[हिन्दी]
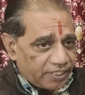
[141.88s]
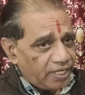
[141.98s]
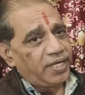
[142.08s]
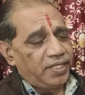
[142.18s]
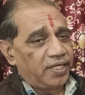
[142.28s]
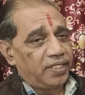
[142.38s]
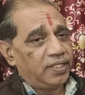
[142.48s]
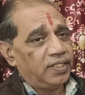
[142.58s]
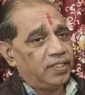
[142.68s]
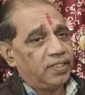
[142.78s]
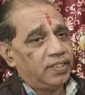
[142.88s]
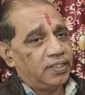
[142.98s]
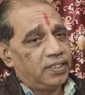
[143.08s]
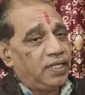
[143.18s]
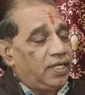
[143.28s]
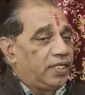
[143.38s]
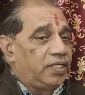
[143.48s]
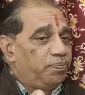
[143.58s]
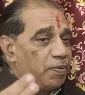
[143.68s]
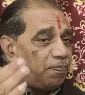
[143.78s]
की है ही है
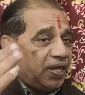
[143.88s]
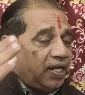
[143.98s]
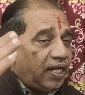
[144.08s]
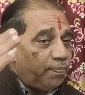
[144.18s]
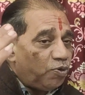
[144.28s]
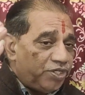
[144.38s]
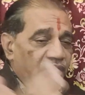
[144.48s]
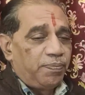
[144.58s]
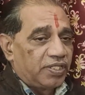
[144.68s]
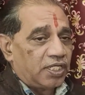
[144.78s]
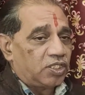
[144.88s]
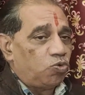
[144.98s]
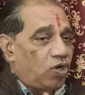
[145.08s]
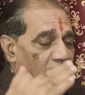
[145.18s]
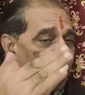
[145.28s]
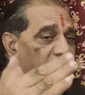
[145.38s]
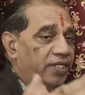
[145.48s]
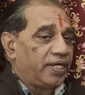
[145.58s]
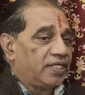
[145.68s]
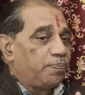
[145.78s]
लेकिन मैं पहले आपको ये बताता हूँ कि हार्ट
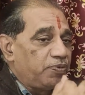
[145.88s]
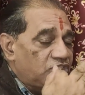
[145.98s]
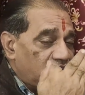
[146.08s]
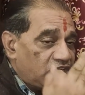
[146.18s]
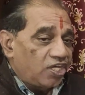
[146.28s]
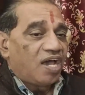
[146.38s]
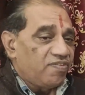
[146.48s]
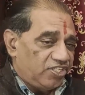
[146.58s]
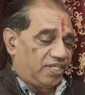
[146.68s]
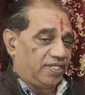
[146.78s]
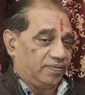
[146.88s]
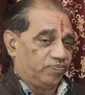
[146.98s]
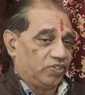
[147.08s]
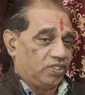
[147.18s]
अटैक के पीछे क्या वजह है